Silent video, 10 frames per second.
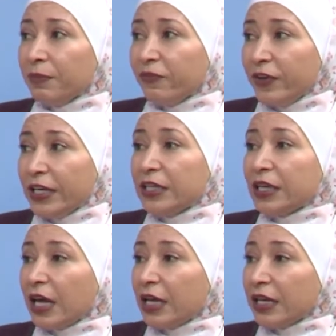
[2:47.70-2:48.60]
في
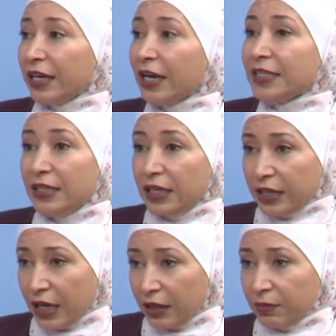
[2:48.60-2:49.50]
عنا
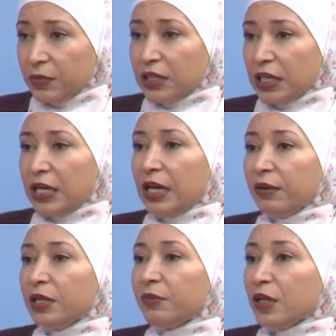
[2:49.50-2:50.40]
كرايتيريا من
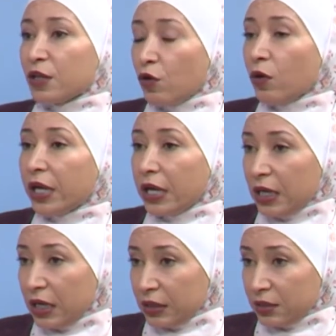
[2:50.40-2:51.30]
خلالها بنعمل
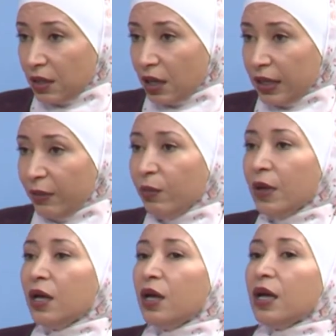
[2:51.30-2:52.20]
سكورينج للطالب
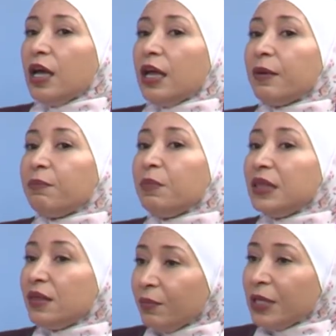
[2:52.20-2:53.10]
أوكي. آه،
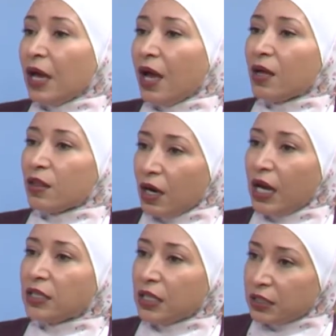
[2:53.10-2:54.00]
من ضمنها
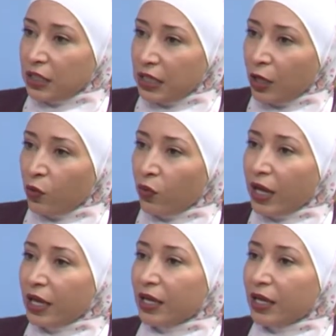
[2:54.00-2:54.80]
صراحة اللي هو